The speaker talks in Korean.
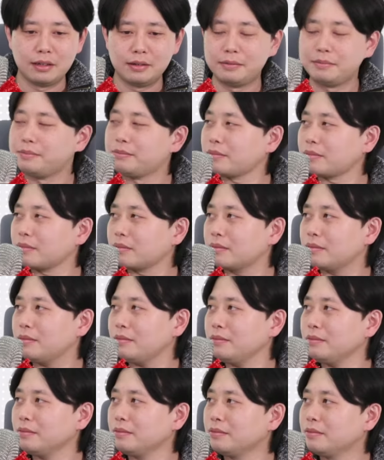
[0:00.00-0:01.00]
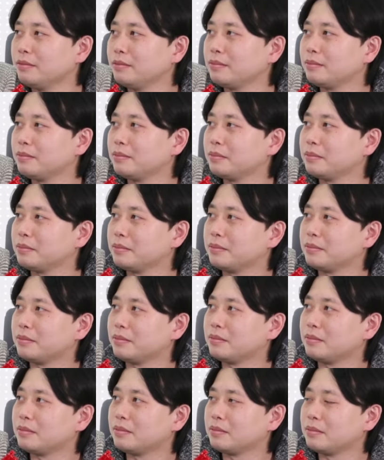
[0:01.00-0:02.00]
사실은 팬데믹
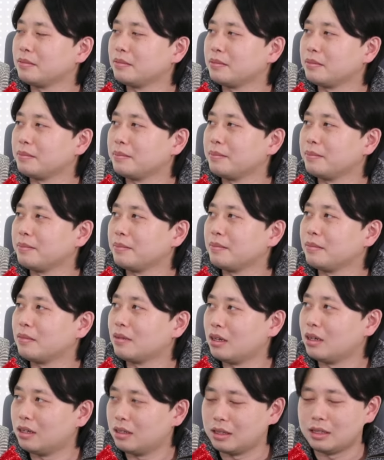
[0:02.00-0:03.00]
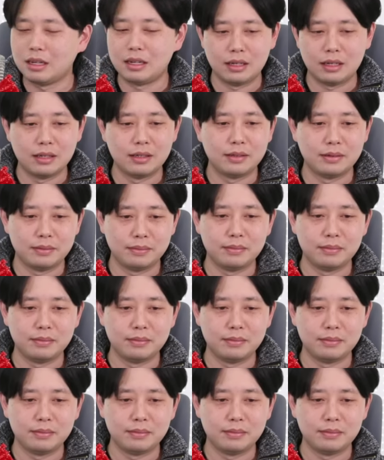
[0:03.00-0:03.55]
때도 그랬고 그 네. 전에 네.